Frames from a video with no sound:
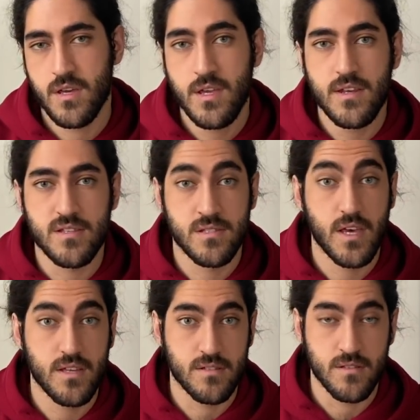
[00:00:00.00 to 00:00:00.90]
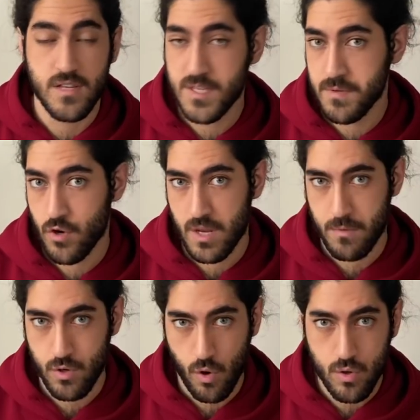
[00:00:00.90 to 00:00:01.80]
Yine sayının hiçbir
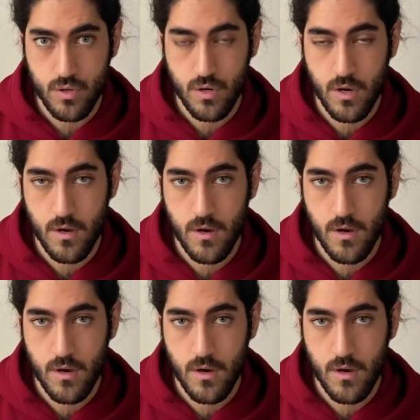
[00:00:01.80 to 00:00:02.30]
önemi yok.